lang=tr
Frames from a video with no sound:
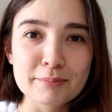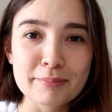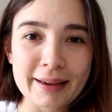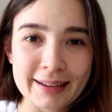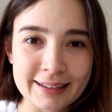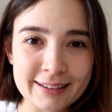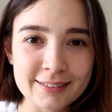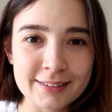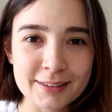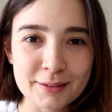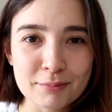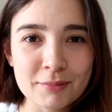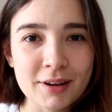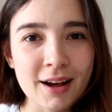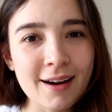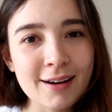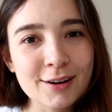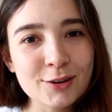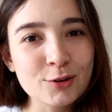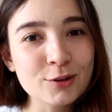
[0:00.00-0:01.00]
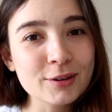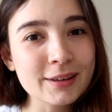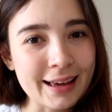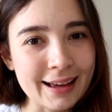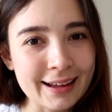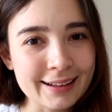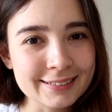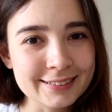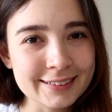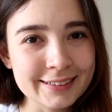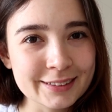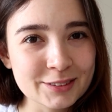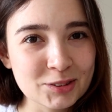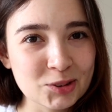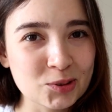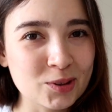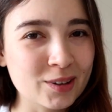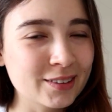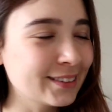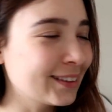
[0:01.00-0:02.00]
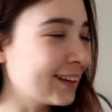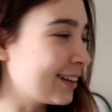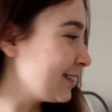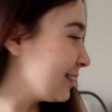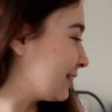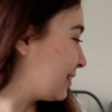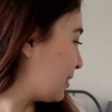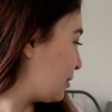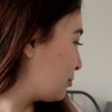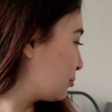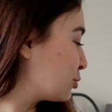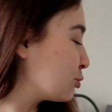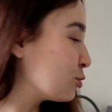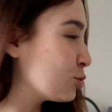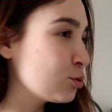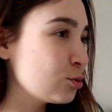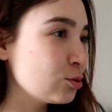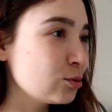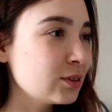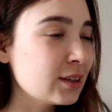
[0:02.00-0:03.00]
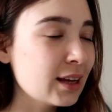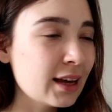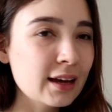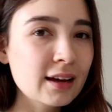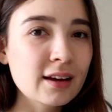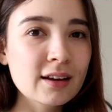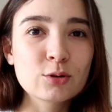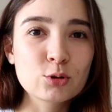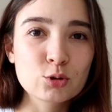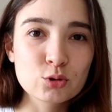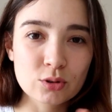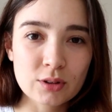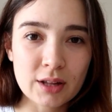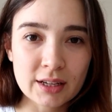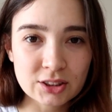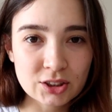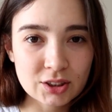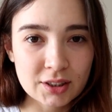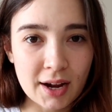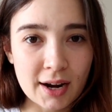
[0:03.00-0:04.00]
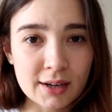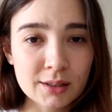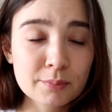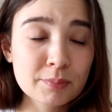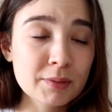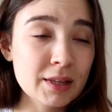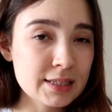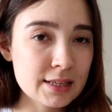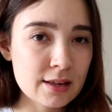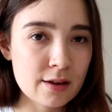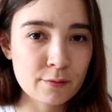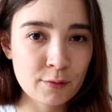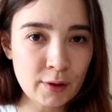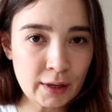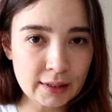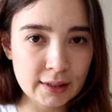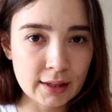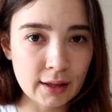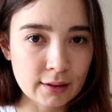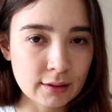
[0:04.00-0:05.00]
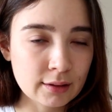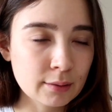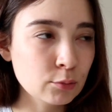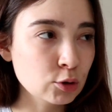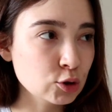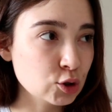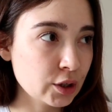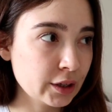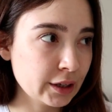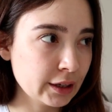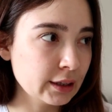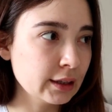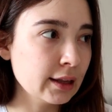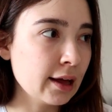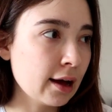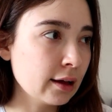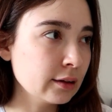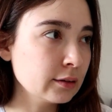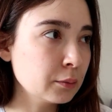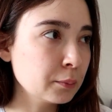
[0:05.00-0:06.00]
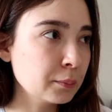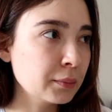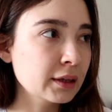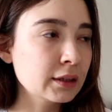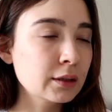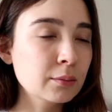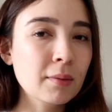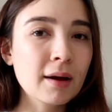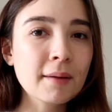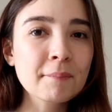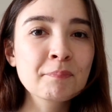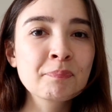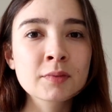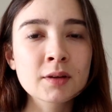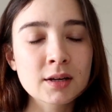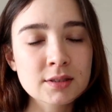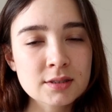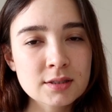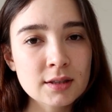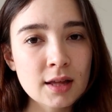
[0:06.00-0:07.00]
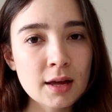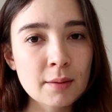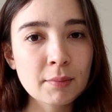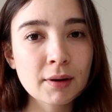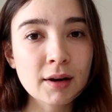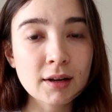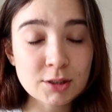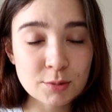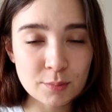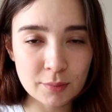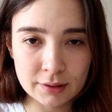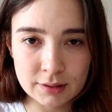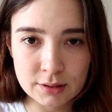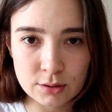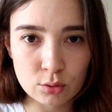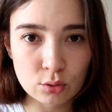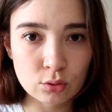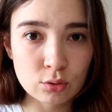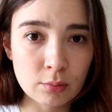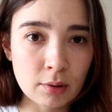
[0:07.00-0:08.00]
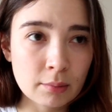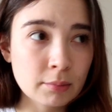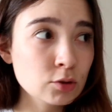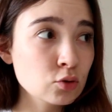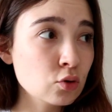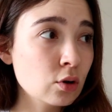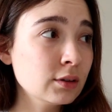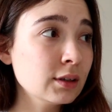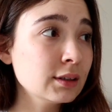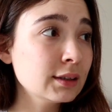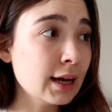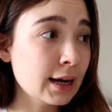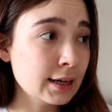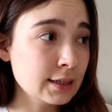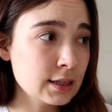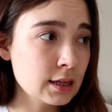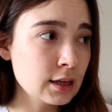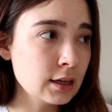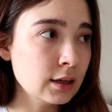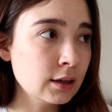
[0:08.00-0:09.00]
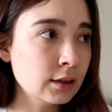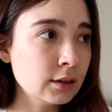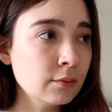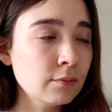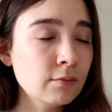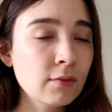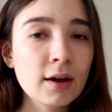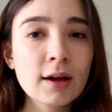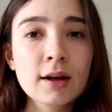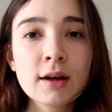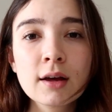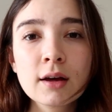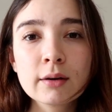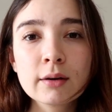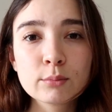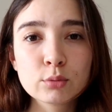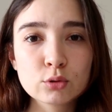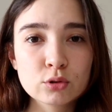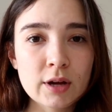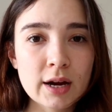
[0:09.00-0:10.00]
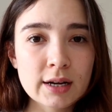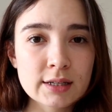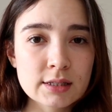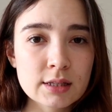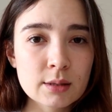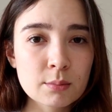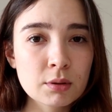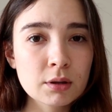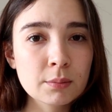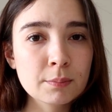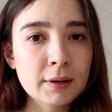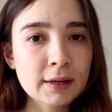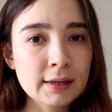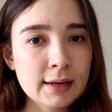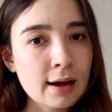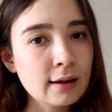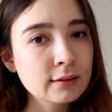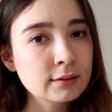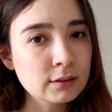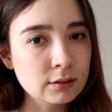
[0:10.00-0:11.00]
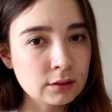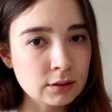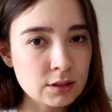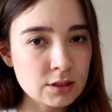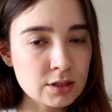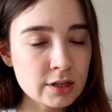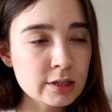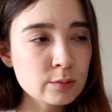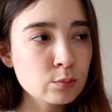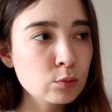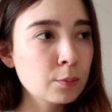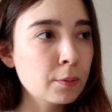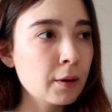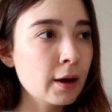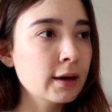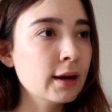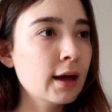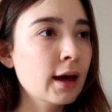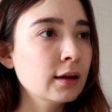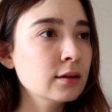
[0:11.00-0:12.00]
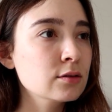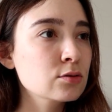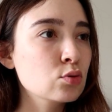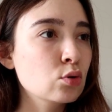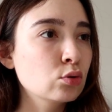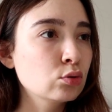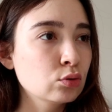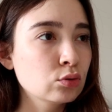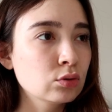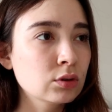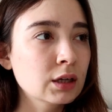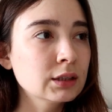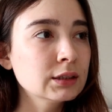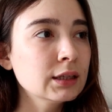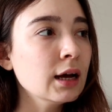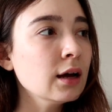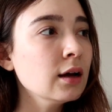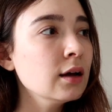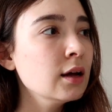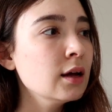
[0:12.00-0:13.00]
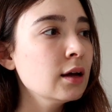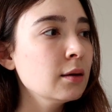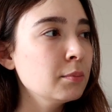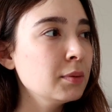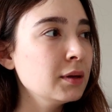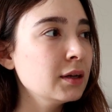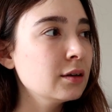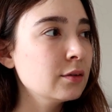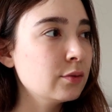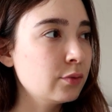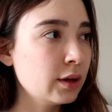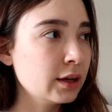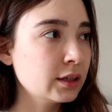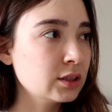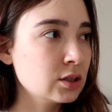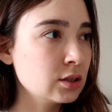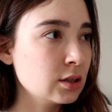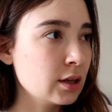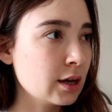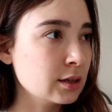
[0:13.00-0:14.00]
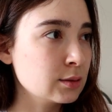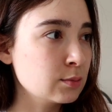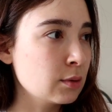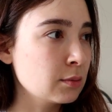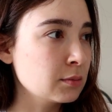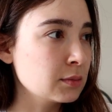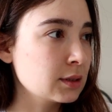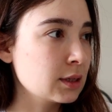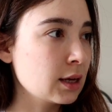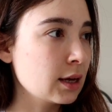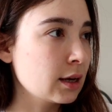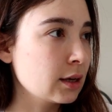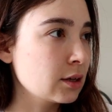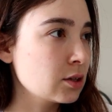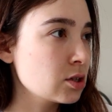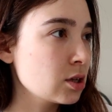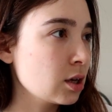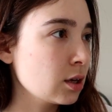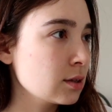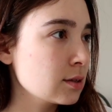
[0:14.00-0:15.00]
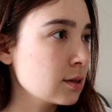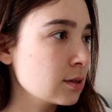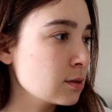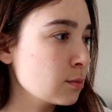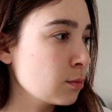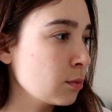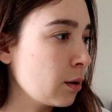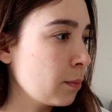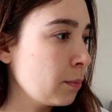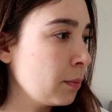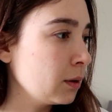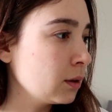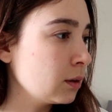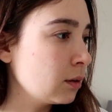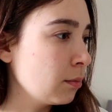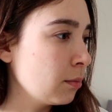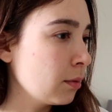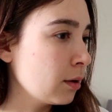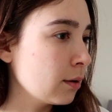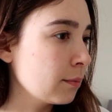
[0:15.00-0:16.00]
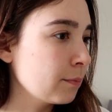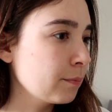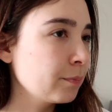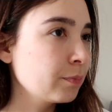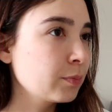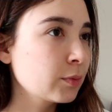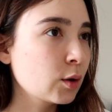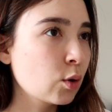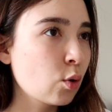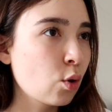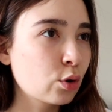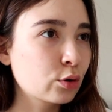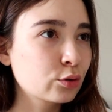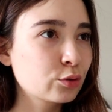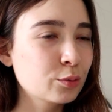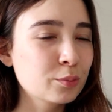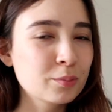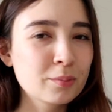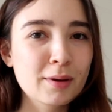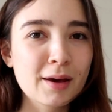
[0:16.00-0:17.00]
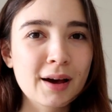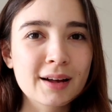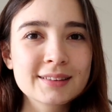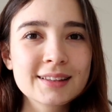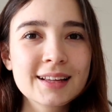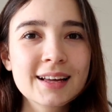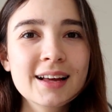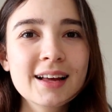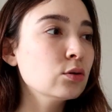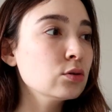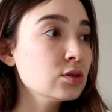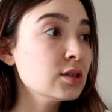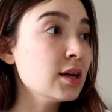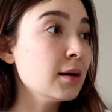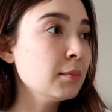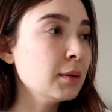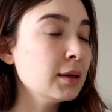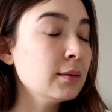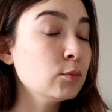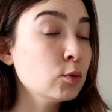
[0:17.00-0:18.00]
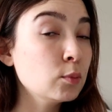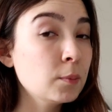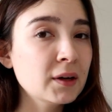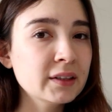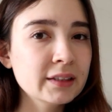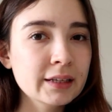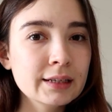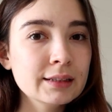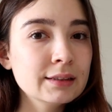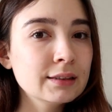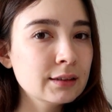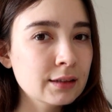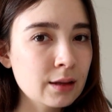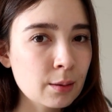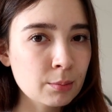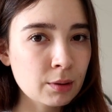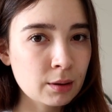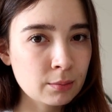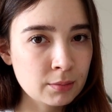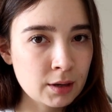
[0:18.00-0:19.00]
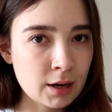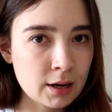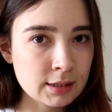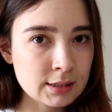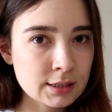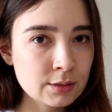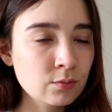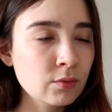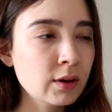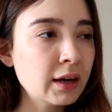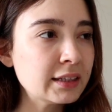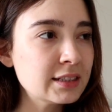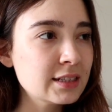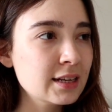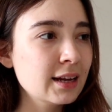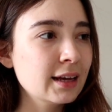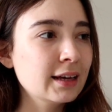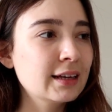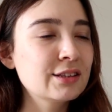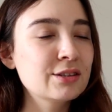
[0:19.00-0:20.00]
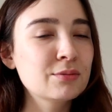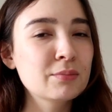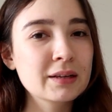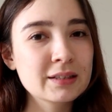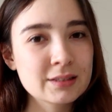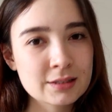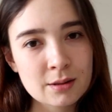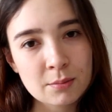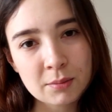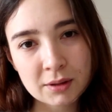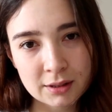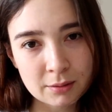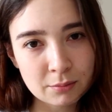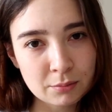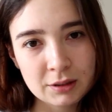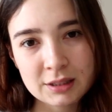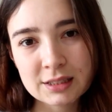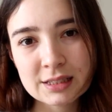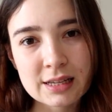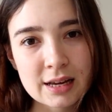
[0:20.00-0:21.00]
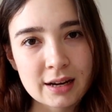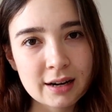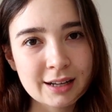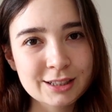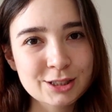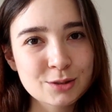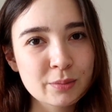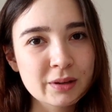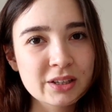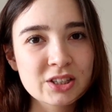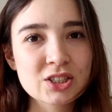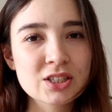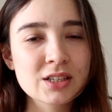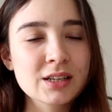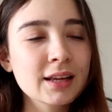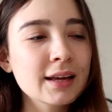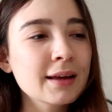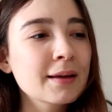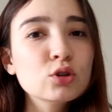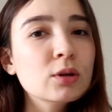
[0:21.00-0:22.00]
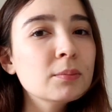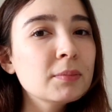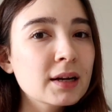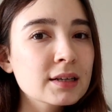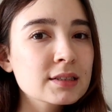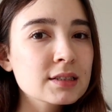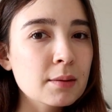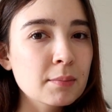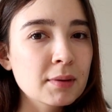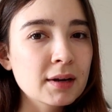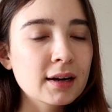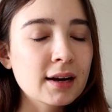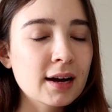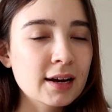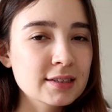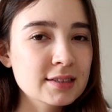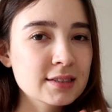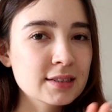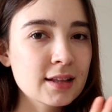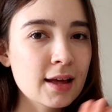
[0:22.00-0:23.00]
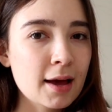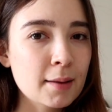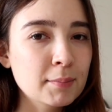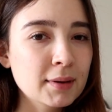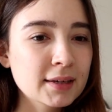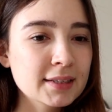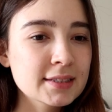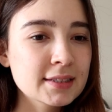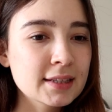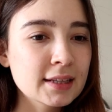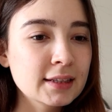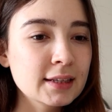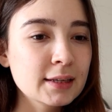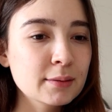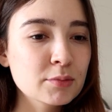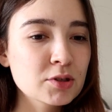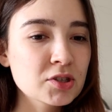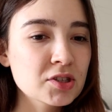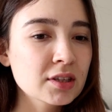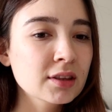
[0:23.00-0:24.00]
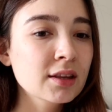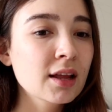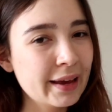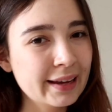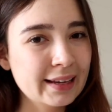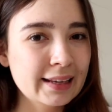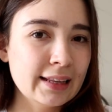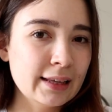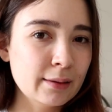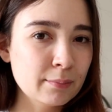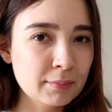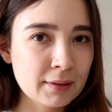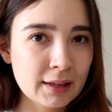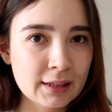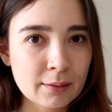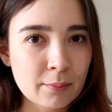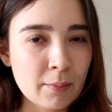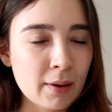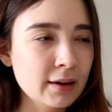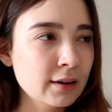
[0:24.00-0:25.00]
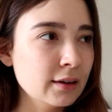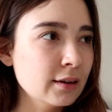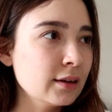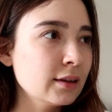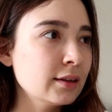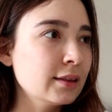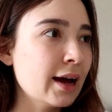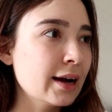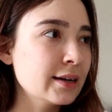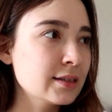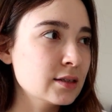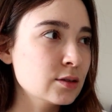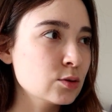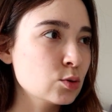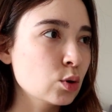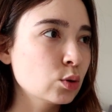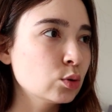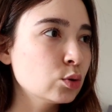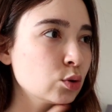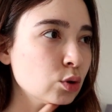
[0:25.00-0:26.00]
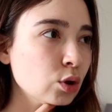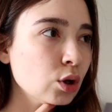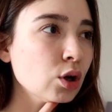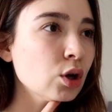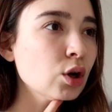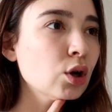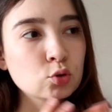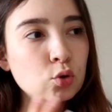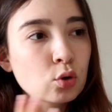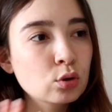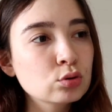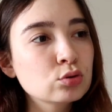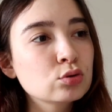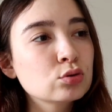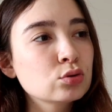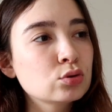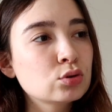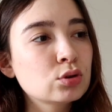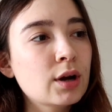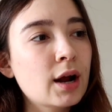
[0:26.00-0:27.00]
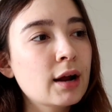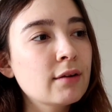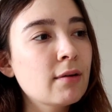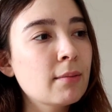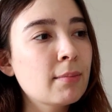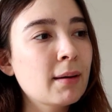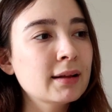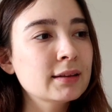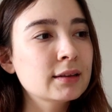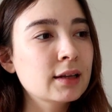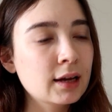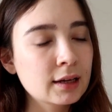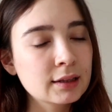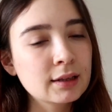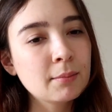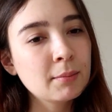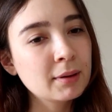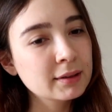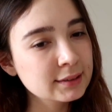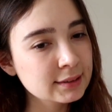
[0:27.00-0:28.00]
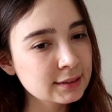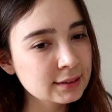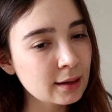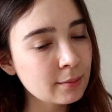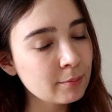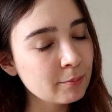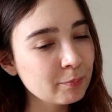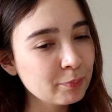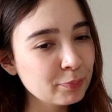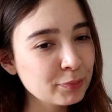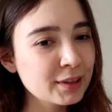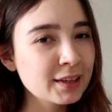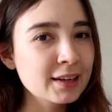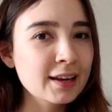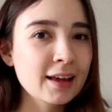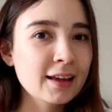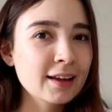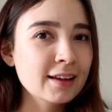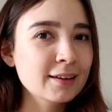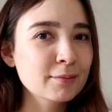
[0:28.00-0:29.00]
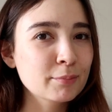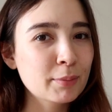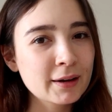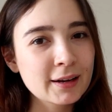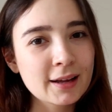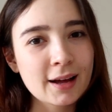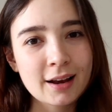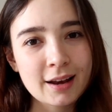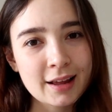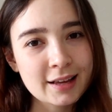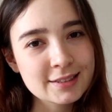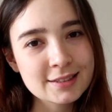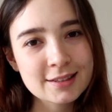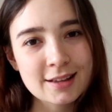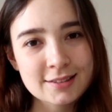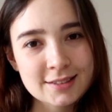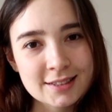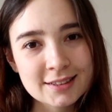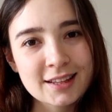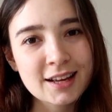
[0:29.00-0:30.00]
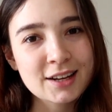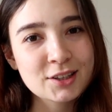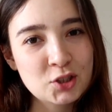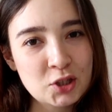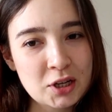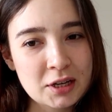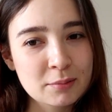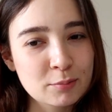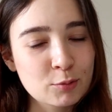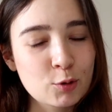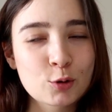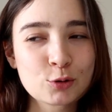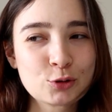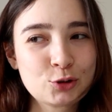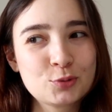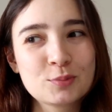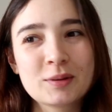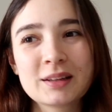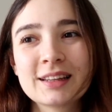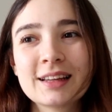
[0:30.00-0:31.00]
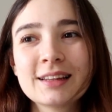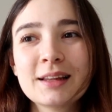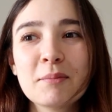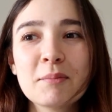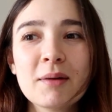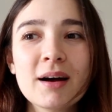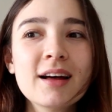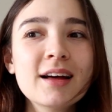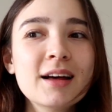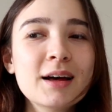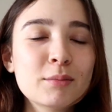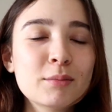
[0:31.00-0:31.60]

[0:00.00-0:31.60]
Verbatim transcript: Beklediğim kargo geldi. Şu anda yatağımın üstünde kutudan çıkardım, dezenfekte ettim. O şekilde aldım yanıma. Aslında hemen açmak istiyordum ama şu anda derse girdim ve bu derste bir panel dinleyeceğiz. Bu panel sonunda da bir reflection yazmamız gerekecek. Sesim kapalı değil mi? korktum bir an. O yüzden benim bu paneli dinlemem lazım ve aceleye getirmek istemedim bilgisayar açma işini. Bunu da biraz kamera karşısında yapmak istediğim için bekleyeyim dedim hani dersin sonunu. Çok uzun sürer ve ben dayanamazsam yine panel esnasında açarım konuşmadan ama